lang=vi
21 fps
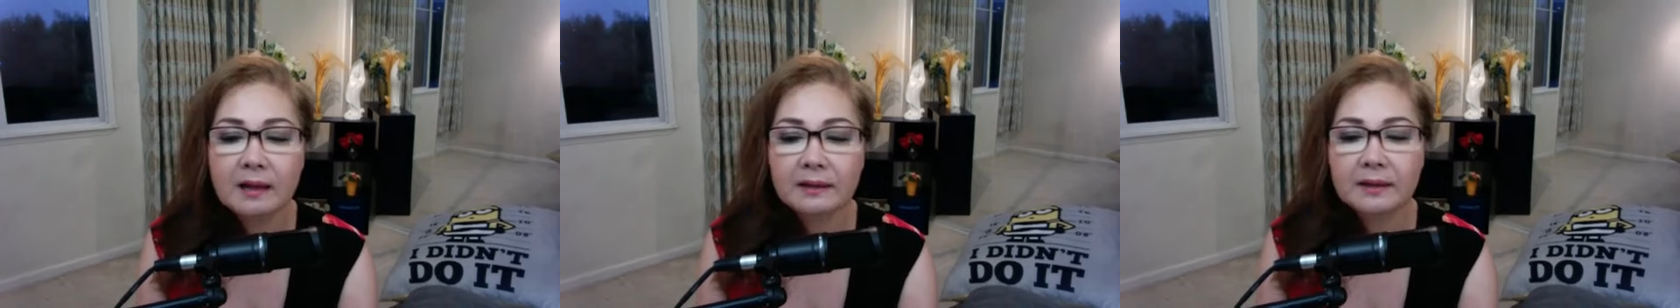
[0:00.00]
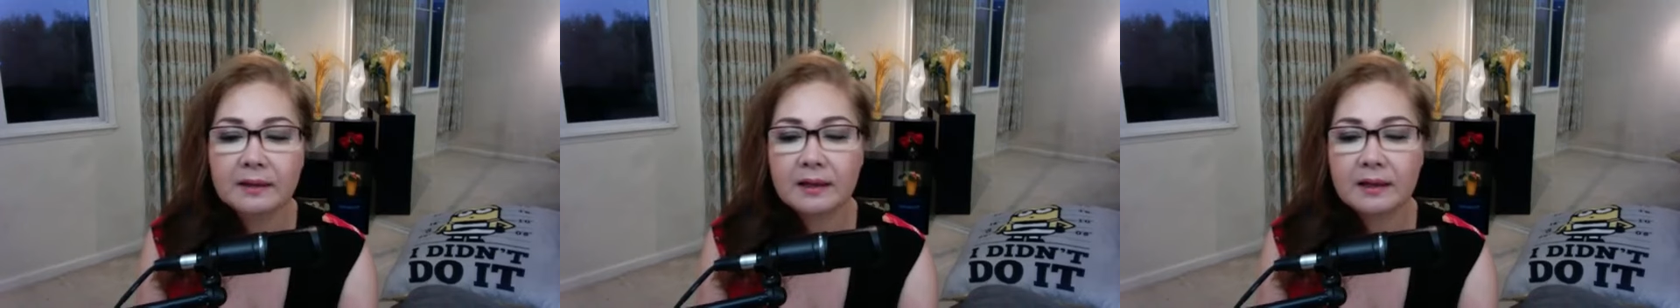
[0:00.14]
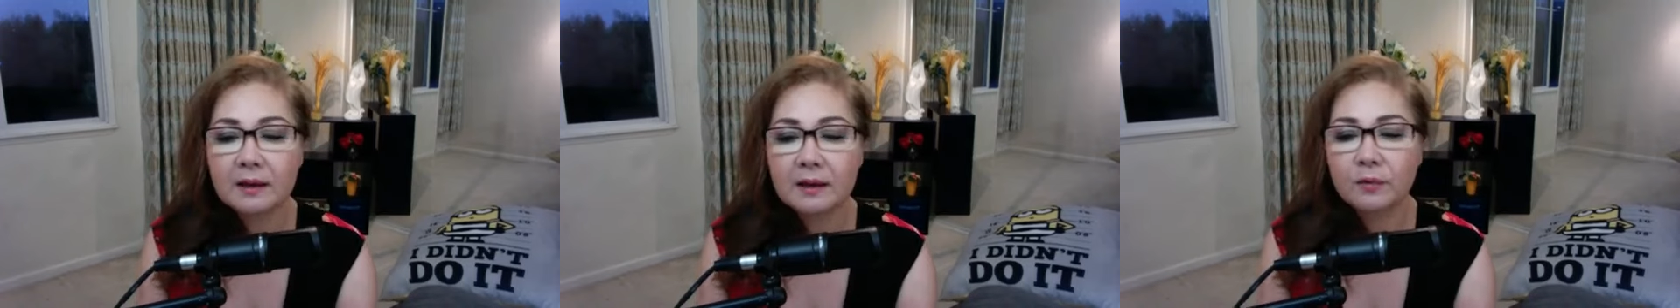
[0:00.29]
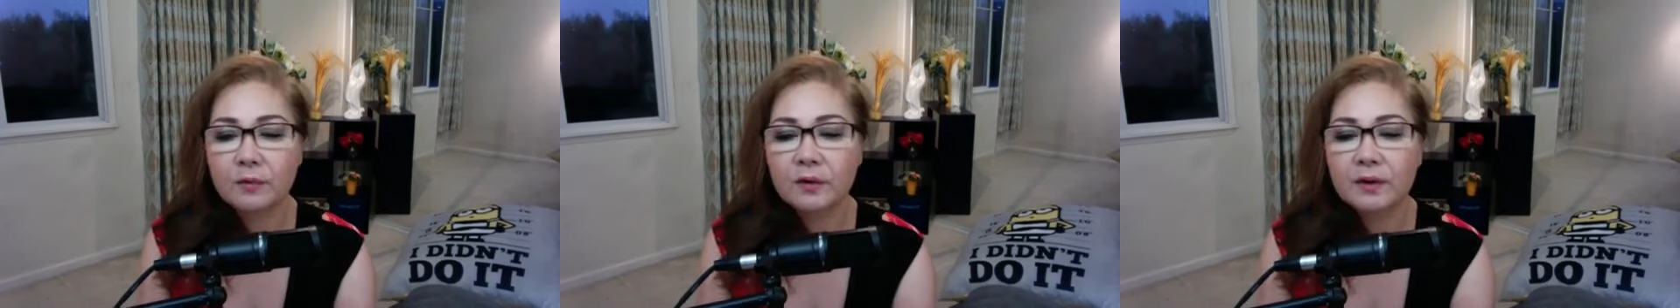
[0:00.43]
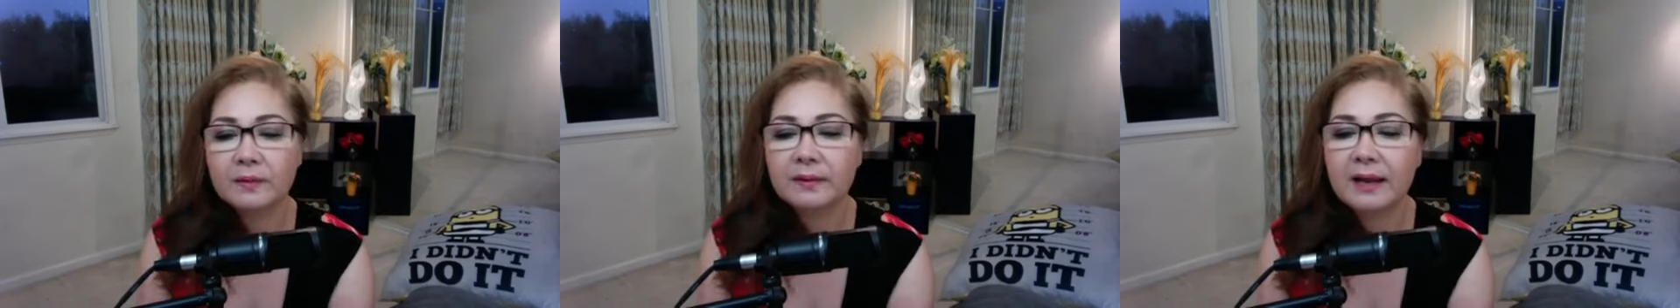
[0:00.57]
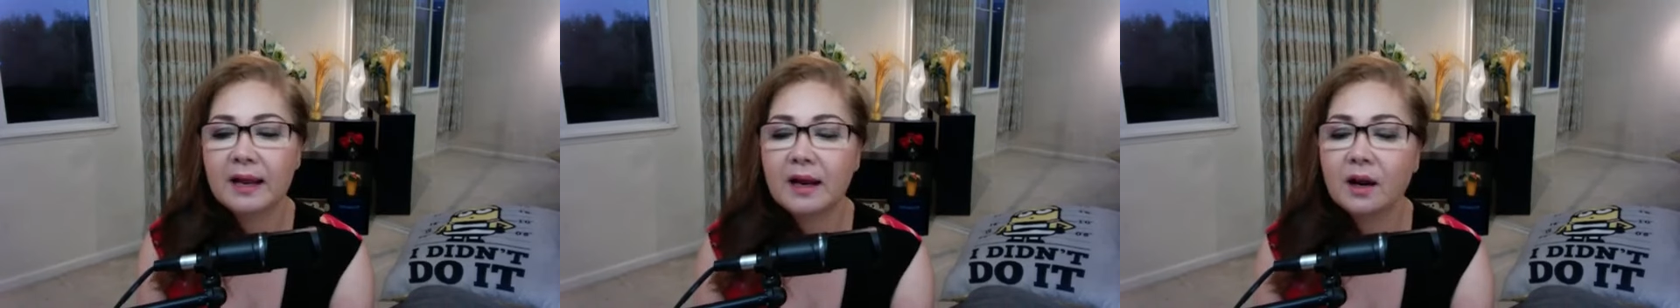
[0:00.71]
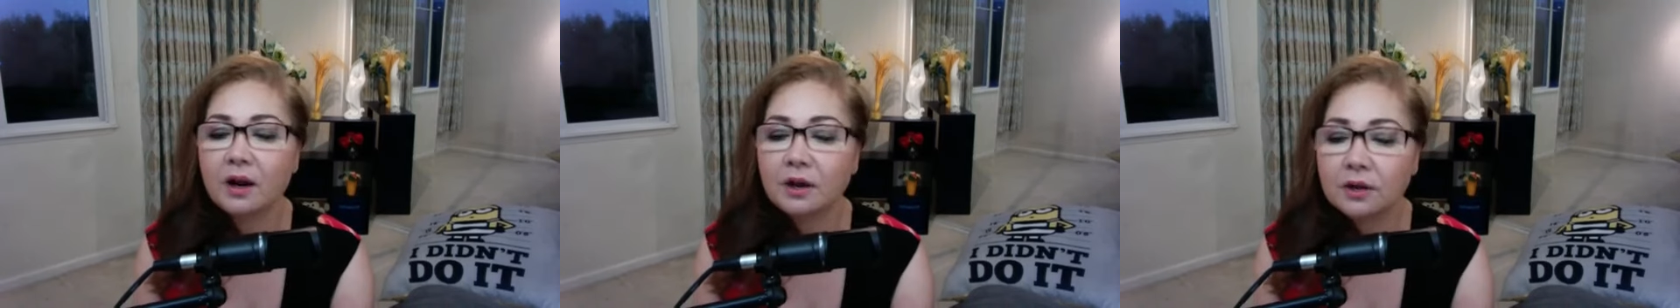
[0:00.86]
Thì Ngọc Nhi
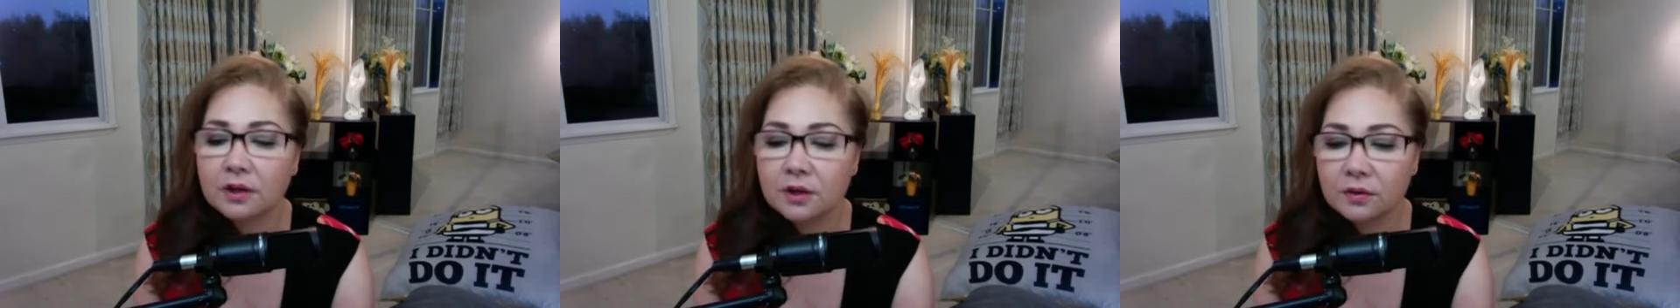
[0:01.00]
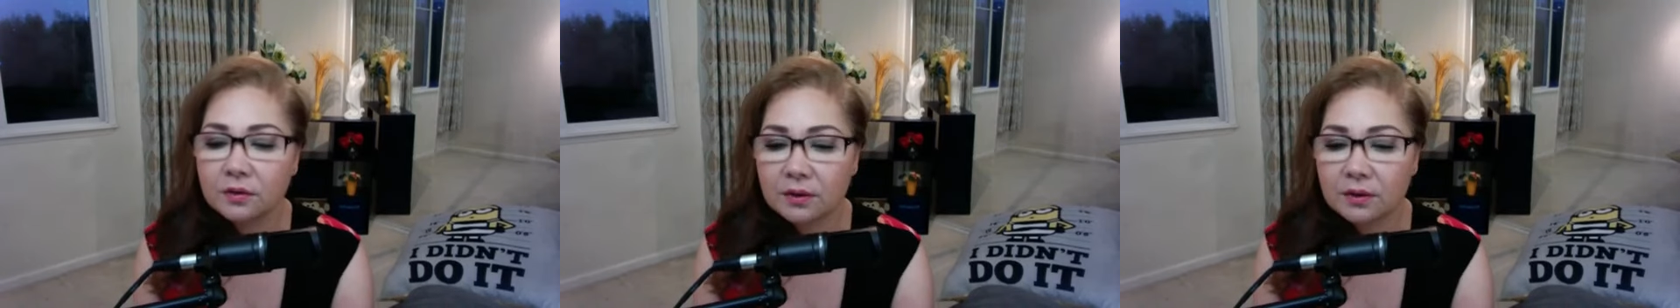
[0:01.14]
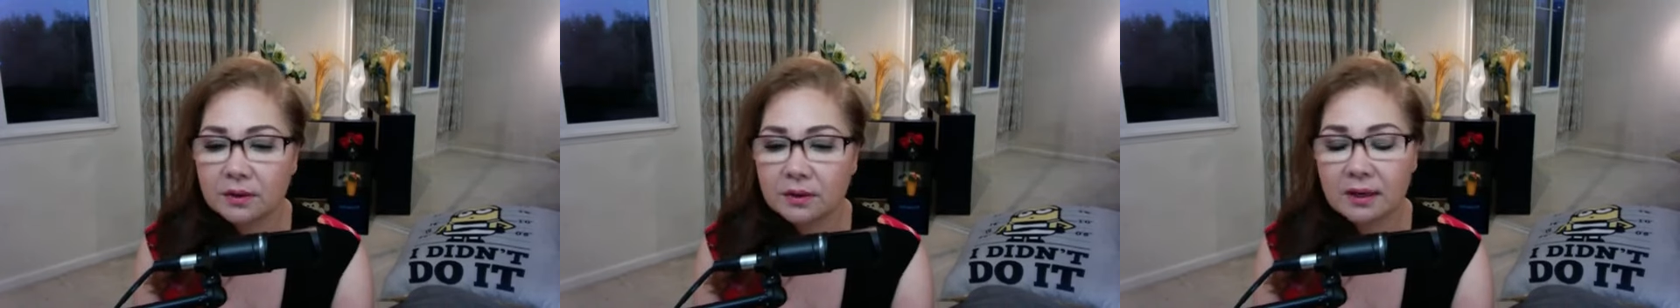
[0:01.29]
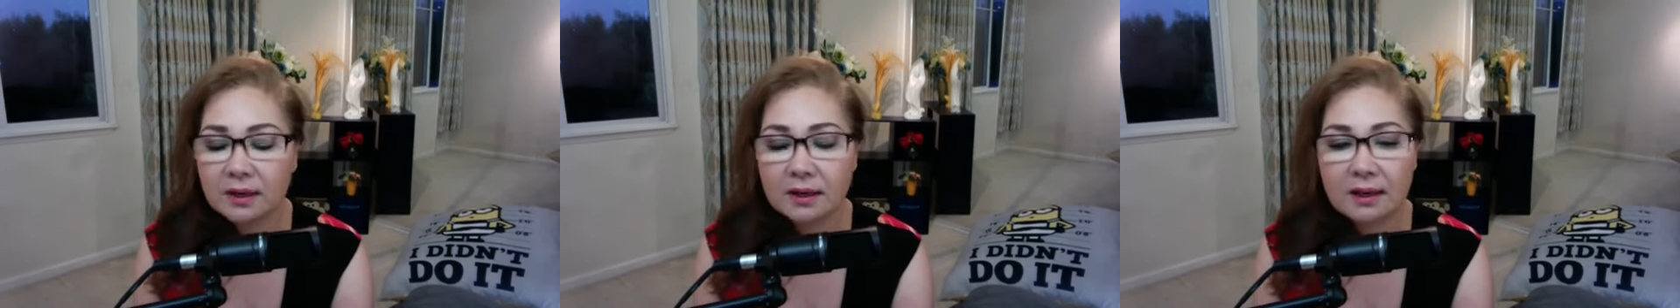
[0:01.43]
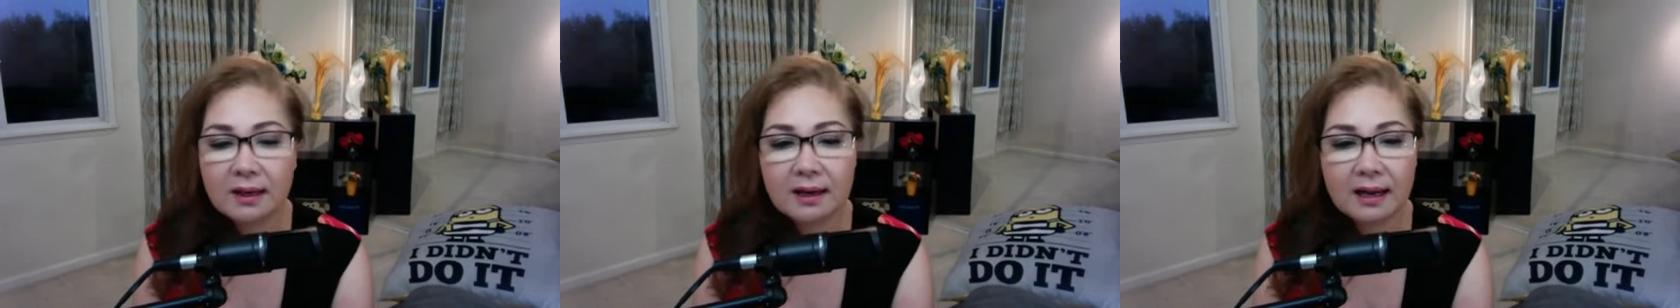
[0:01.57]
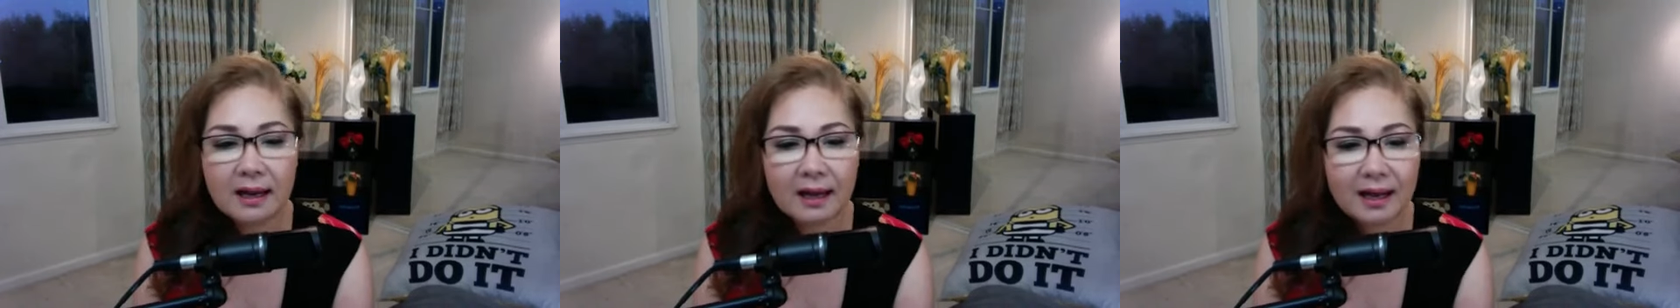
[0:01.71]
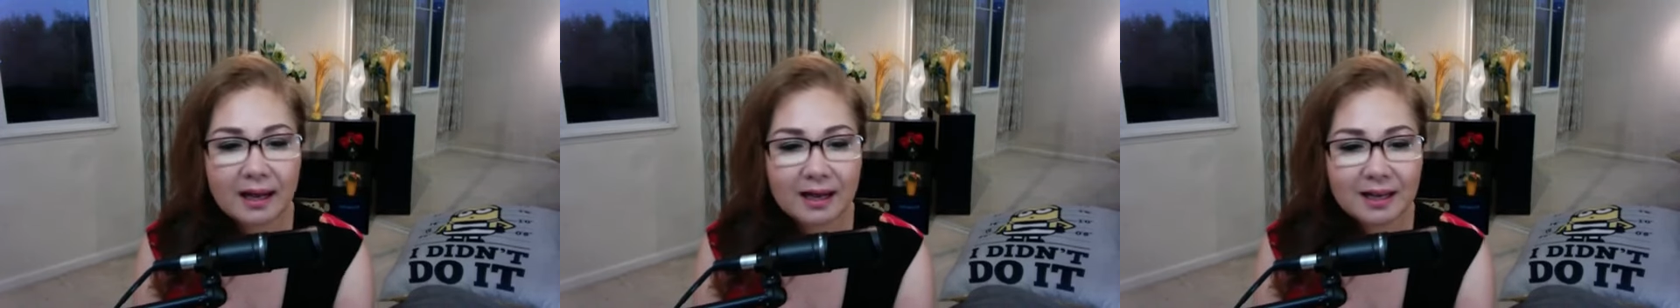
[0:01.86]
thấy có nhiều người đó
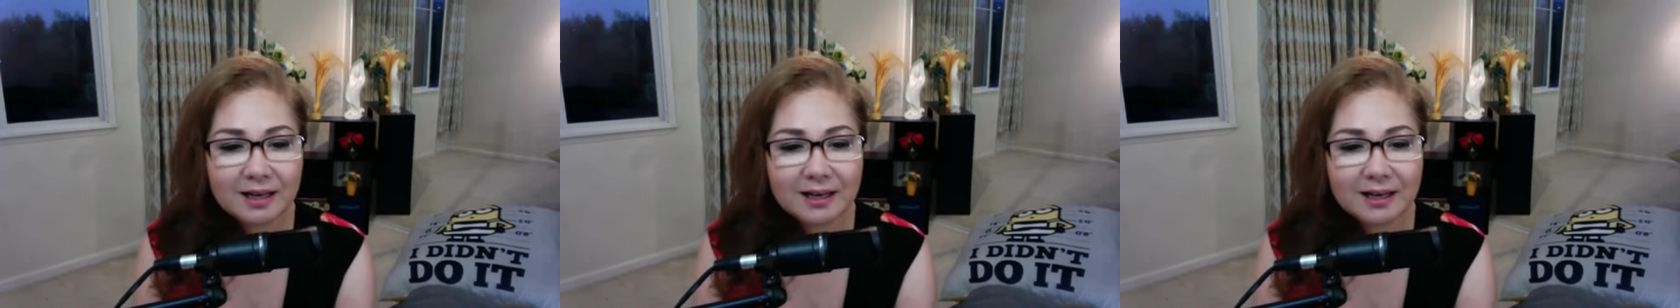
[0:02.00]
là